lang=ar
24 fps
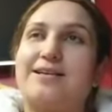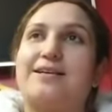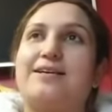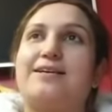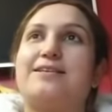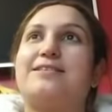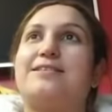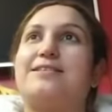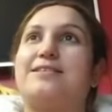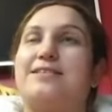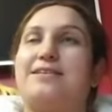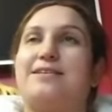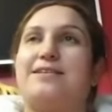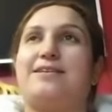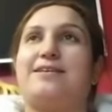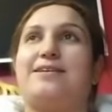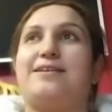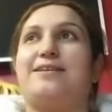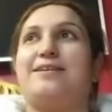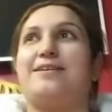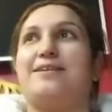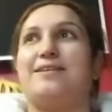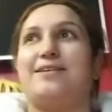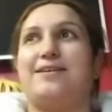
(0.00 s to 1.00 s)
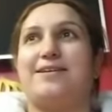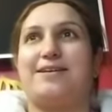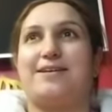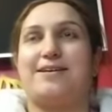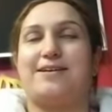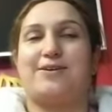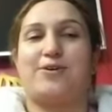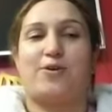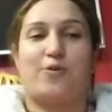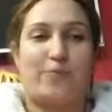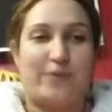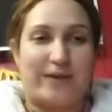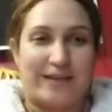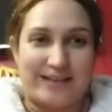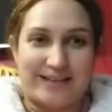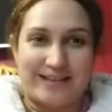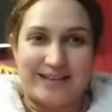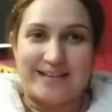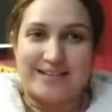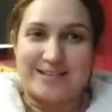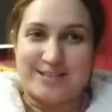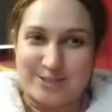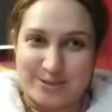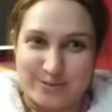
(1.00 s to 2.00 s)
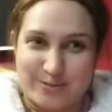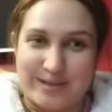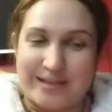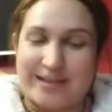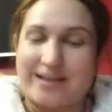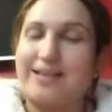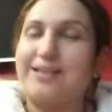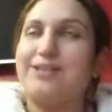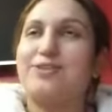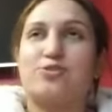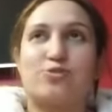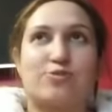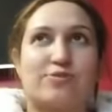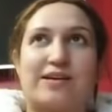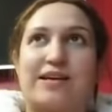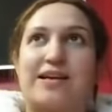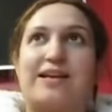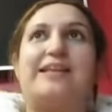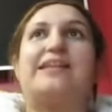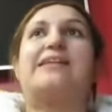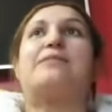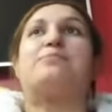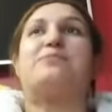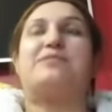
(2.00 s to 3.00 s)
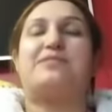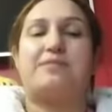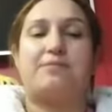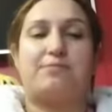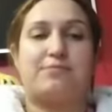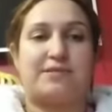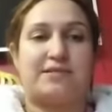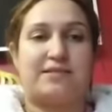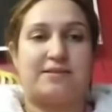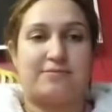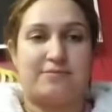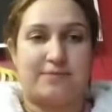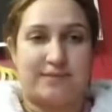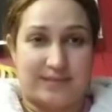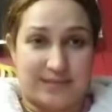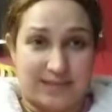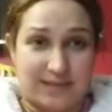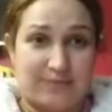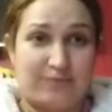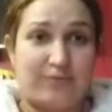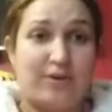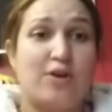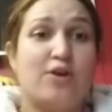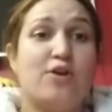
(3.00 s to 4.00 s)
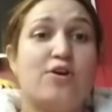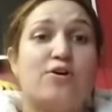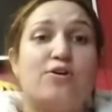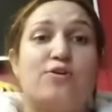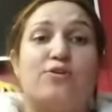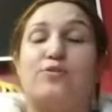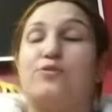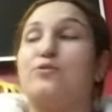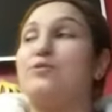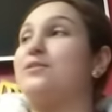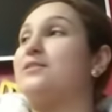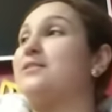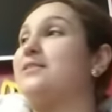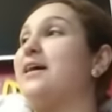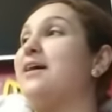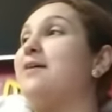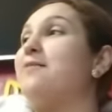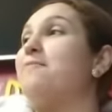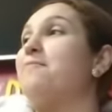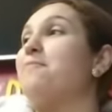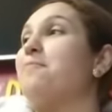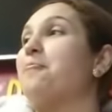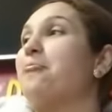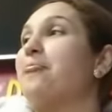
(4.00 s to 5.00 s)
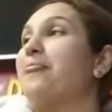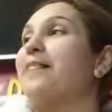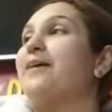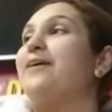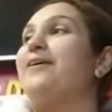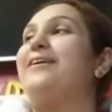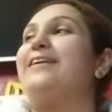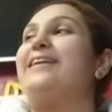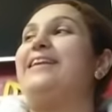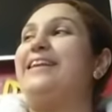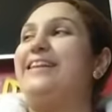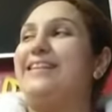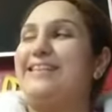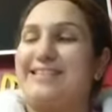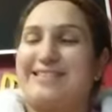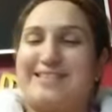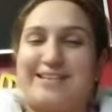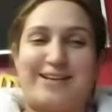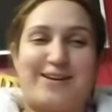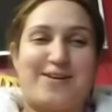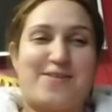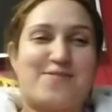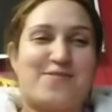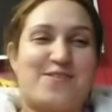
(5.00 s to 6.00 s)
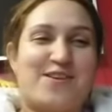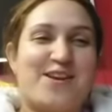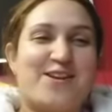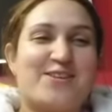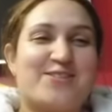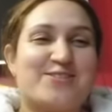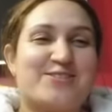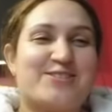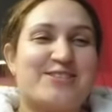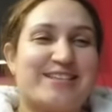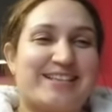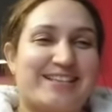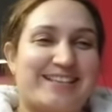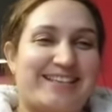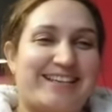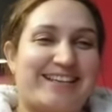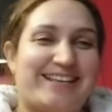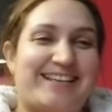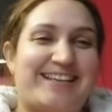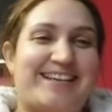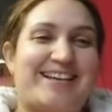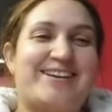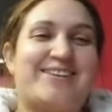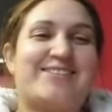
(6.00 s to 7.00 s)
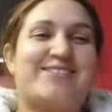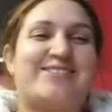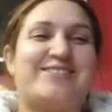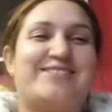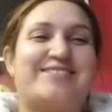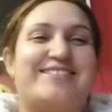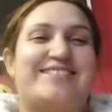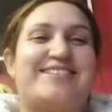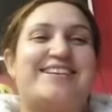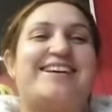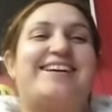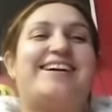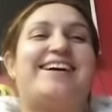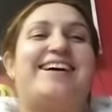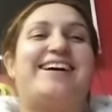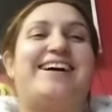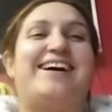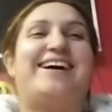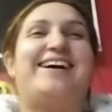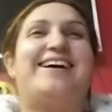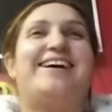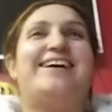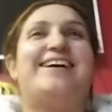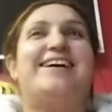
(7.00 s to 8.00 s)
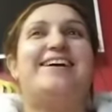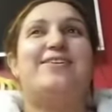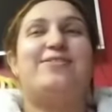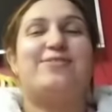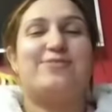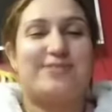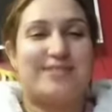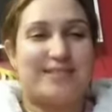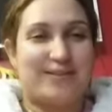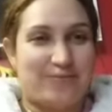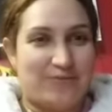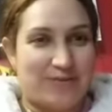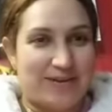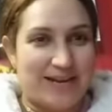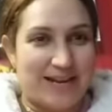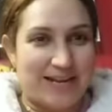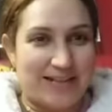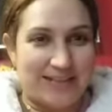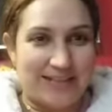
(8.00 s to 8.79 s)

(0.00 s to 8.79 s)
سي كبيده الصويري شكرا لك بزاف بزاف بزاف وانت الاحترام ديالك والتقدير ديالك وانت وانت فنان